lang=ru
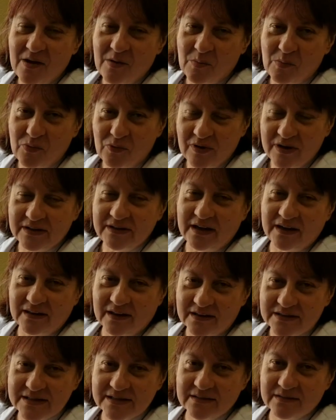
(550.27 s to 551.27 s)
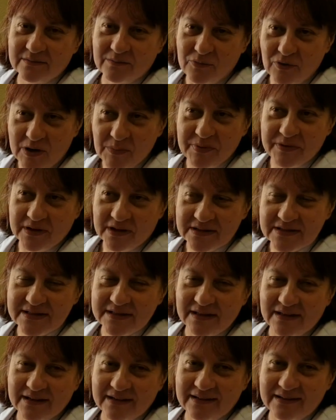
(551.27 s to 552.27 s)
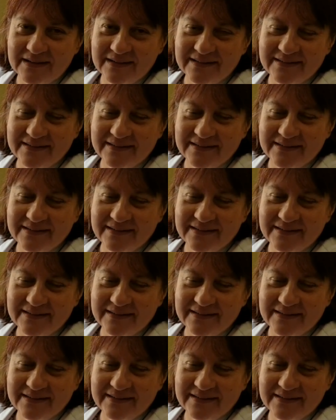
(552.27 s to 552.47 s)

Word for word: более, 13, более 15 лет.